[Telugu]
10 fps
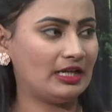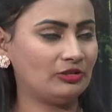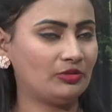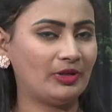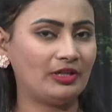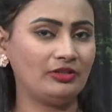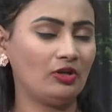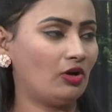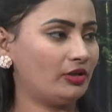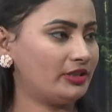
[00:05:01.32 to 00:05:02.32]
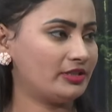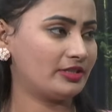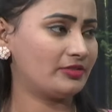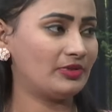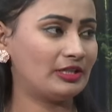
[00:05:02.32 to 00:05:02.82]
దాంతోపాటు
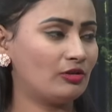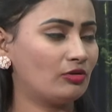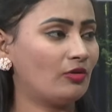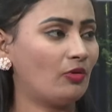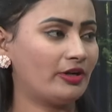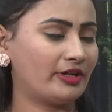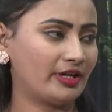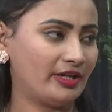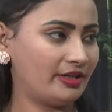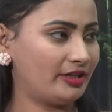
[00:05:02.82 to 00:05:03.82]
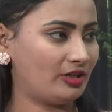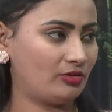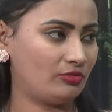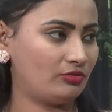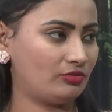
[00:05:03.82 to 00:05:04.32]
ఆరెంజెస్ వీటిలో కూడా వాటర్ కంటెంట్ ఎక్కువ